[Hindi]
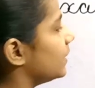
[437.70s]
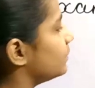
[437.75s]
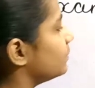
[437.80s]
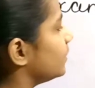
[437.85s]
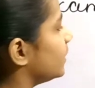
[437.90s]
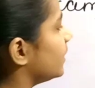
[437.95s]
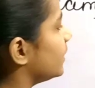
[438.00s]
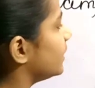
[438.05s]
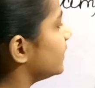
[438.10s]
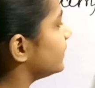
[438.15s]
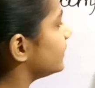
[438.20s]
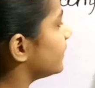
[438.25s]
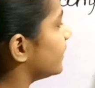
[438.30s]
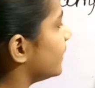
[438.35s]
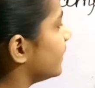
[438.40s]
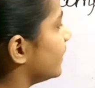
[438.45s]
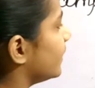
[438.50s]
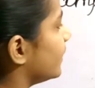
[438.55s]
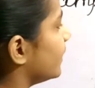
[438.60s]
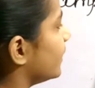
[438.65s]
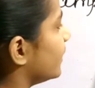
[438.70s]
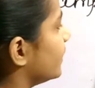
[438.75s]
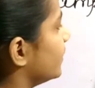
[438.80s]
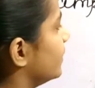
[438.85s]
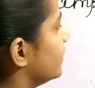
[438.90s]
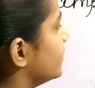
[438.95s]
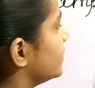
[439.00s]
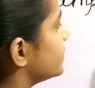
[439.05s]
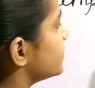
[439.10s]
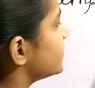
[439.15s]
हम ले लेते हैं
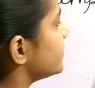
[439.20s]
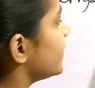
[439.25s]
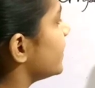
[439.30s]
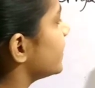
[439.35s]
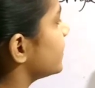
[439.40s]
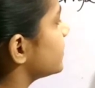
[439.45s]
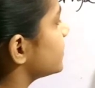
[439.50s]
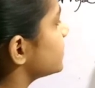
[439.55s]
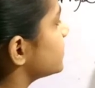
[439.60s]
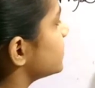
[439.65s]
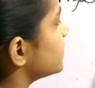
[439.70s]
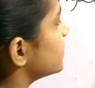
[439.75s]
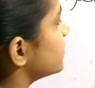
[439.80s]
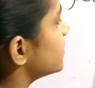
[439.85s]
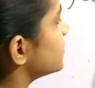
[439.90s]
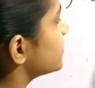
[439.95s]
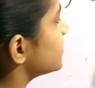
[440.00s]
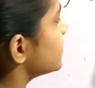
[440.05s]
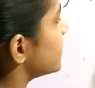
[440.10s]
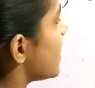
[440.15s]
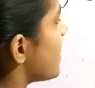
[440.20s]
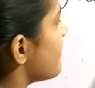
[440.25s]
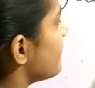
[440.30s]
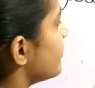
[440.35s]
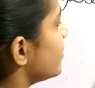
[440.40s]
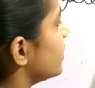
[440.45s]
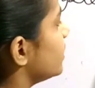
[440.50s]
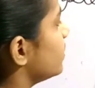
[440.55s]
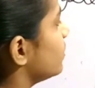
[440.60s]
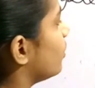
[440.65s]
सिक्स
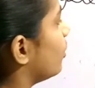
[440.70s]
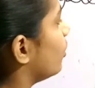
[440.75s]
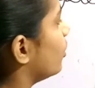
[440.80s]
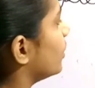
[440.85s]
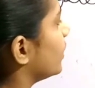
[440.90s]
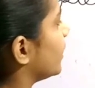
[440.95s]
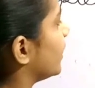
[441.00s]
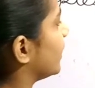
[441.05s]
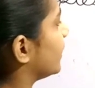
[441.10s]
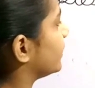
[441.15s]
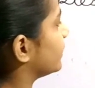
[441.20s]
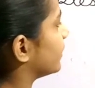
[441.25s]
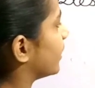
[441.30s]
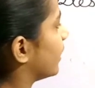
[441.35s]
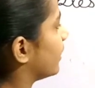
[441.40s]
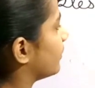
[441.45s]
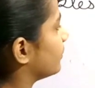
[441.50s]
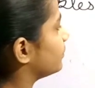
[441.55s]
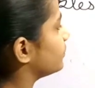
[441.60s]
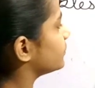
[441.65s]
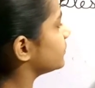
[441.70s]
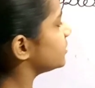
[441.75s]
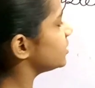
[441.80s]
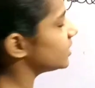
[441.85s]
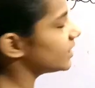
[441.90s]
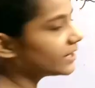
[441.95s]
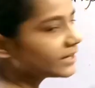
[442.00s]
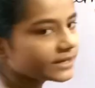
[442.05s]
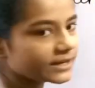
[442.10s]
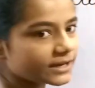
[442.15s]
सेवन और एट का
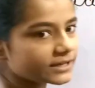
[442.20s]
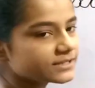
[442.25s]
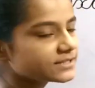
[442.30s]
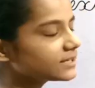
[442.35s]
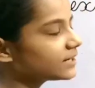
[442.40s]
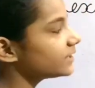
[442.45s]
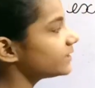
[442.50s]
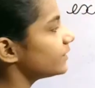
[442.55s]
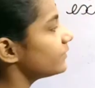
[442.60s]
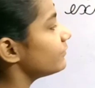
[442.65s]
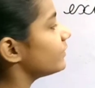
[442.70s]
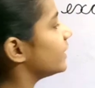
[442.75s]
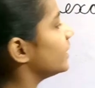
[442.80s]
ठीक है ये कंजर्वेटिव